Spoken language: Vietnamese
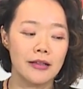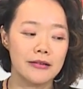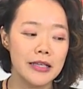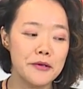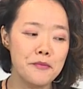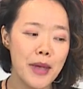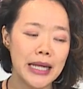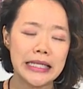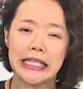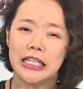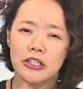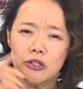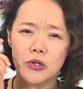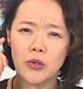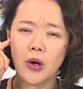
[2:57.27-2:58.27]
Thì bên
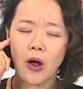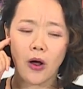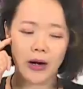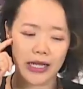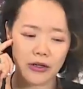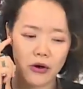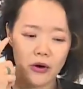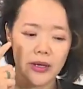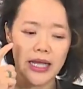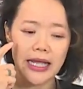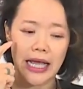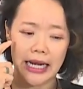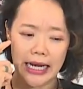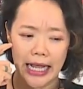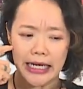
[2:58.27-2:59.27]
nghiên cứu họ lại có cái
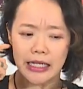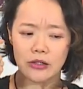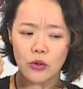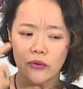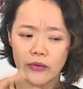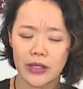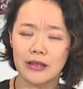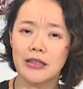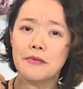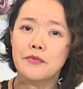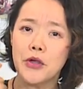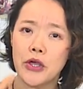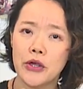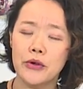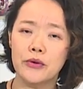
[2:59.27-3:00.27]
khả năng là tôi phải
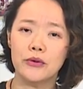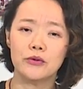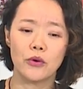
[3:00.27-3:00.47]
tìm hiểu,